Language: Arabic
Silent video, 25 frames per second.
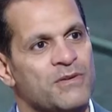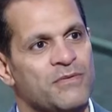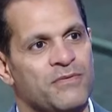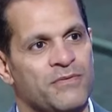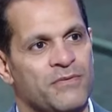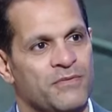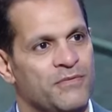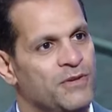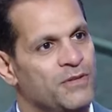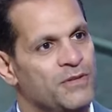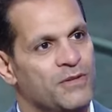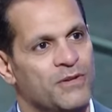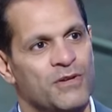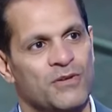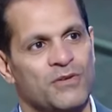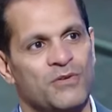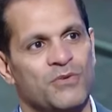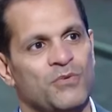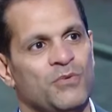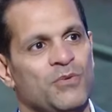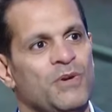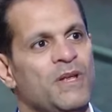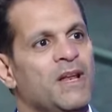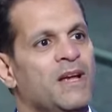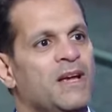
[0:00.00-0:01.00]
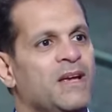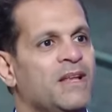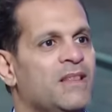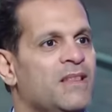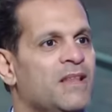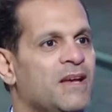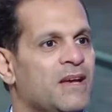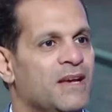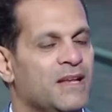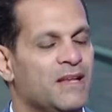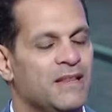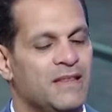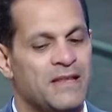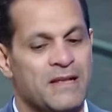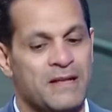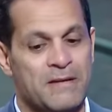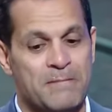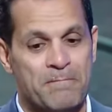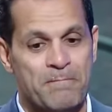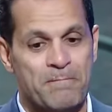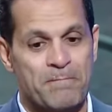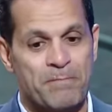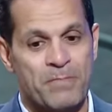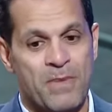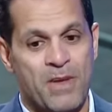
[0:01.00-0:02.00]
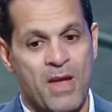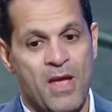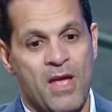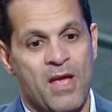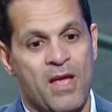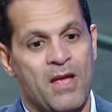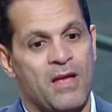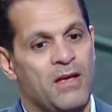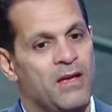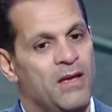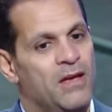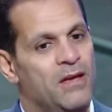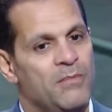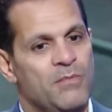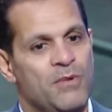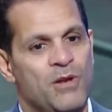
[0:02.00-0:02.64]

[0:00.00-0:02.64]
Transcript: في فترات طويله جدا جدا آه،